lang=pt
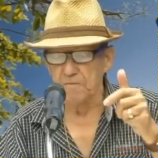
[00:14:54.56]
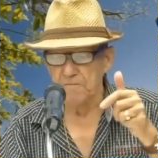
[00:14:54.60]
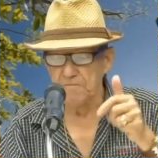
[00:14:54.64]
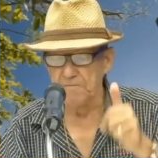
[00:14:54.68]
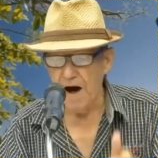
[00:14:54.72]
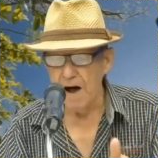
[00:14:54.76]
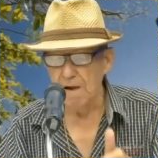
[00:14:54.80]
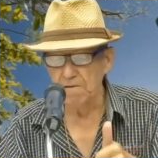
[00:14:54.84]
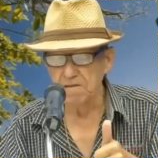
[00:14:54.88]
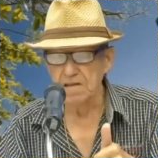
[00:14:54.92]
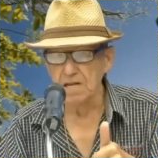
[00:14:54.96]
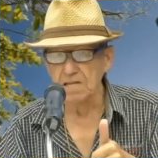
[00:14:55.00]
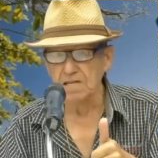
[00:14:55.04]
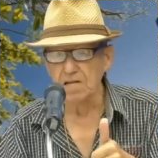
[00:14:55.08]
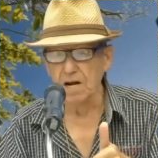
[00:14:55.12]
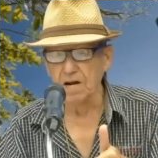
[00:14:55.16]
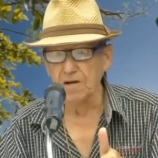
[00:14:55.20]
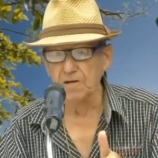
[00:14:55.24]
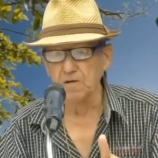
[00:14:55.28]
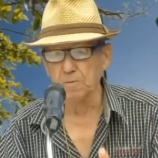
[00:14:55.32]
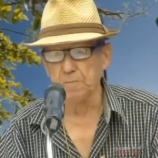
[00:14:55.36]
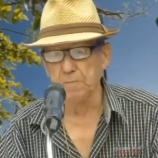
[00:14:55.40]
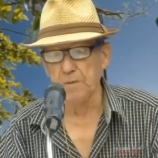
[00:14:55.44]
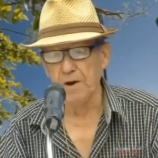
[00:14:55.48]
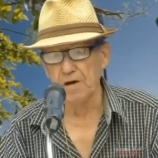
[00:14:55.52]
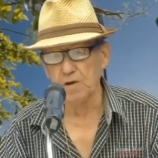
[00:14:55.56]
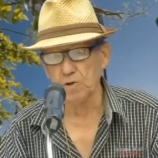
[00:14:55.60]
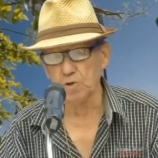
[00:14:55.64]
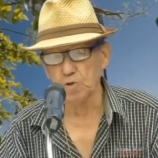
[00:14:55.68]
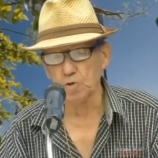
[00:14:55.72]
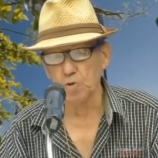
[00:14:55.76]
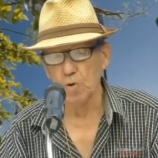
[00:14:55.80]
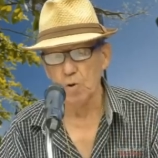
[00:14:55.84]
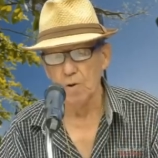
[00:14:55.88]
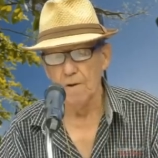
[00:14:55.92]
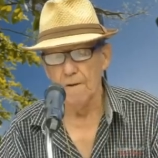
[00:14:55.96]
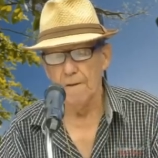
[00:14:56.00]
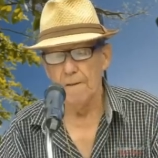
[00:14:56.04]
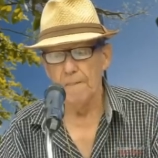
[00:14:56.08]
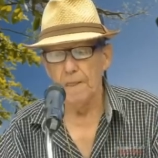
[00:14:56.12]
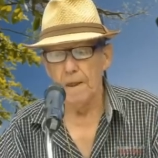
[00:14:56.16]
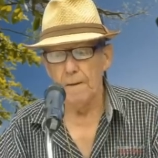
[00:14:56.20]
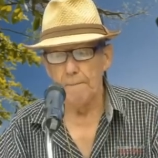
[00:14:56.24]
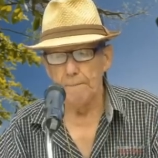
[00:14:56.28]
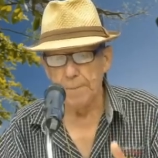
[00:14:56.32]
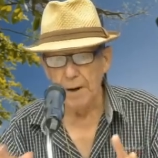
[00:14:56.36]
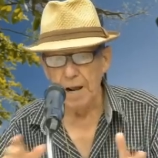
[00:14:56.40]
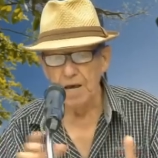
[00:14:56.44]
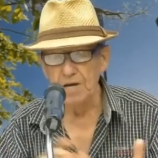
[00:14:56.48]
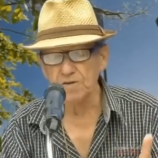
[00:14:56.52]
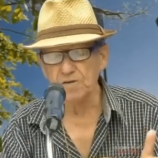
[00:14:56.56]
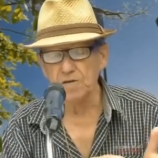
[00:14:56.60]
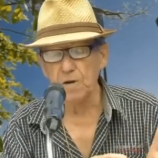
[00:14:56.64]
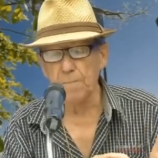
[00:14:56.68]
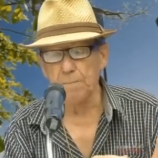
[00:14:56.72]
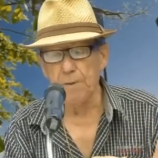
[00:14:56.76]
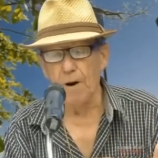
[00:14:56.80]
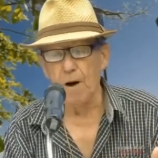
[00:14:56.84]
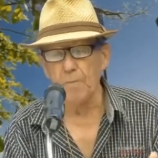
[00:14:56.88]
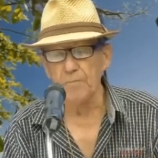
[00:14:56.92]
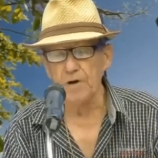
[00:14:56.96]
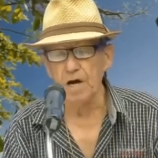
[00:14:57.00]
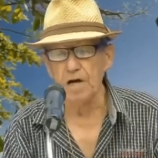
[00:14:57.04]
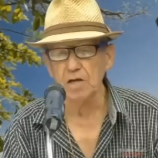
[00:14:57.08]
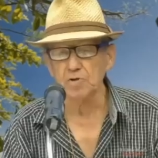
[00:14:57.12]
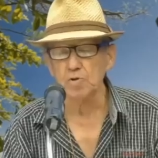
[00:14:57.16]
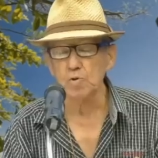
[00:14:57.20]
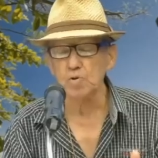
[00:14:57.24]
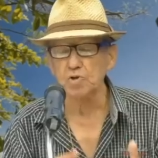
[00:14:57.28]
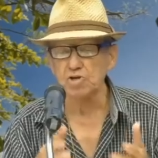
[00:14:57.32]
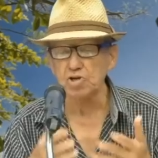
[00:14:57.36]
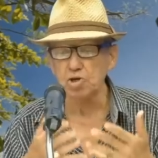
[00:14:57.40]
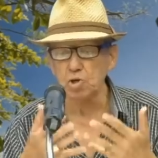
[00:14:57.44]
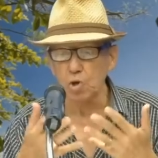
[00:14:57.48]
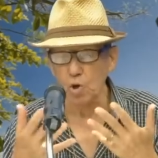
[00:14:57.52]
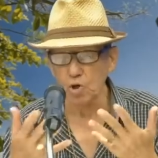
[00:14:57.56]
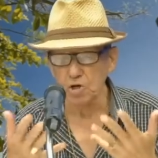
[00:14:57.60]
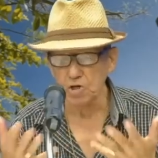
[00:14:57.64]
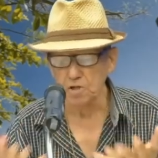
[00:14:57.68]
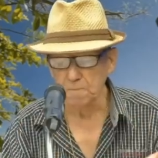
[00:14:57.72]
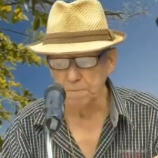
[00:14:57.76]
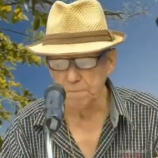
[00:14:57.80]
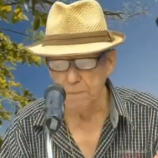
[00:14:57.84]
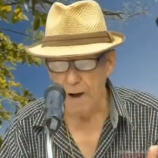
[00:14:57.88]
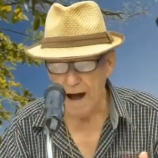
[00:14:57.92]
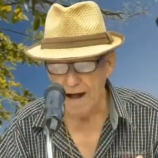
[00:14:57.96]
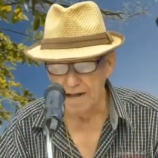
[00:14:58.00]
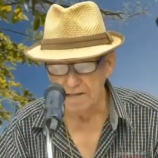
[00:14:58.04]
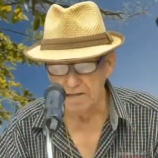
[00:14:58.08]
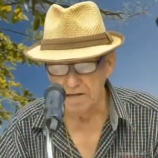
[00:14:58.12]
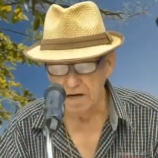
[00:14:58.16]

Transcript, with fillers: de respeito. Principalmente os senhores padre e